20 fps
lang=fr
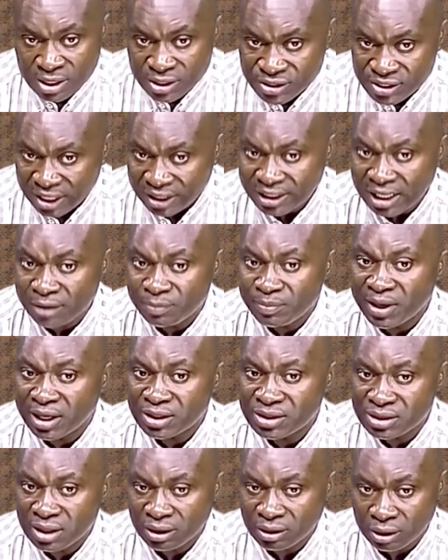Certaines
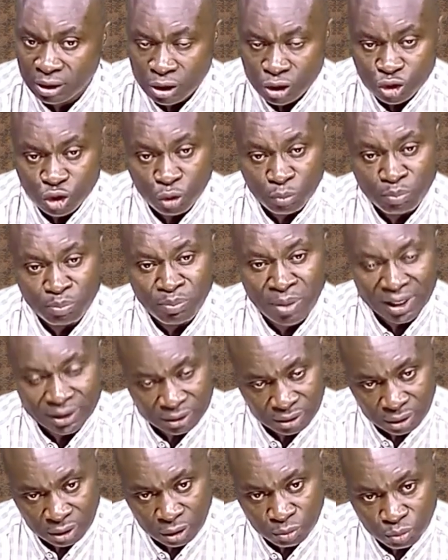personnes se
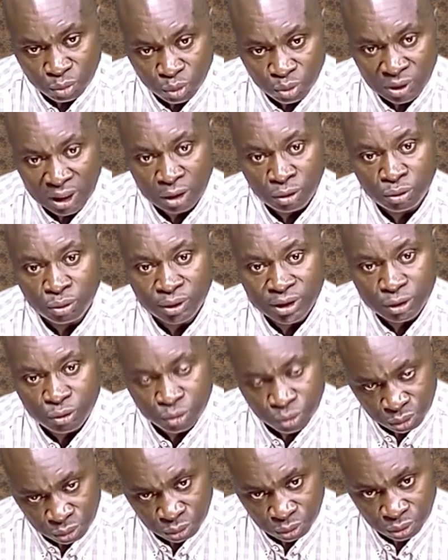battent pour la
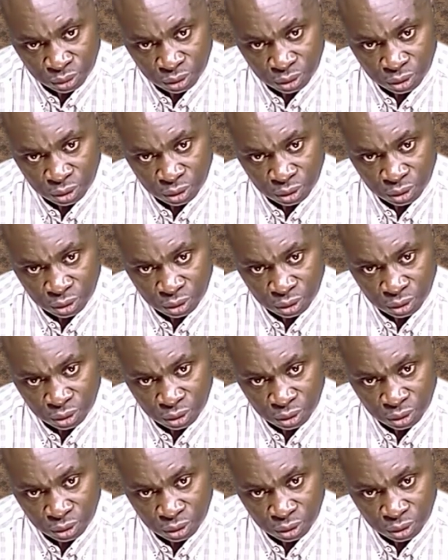nourriture.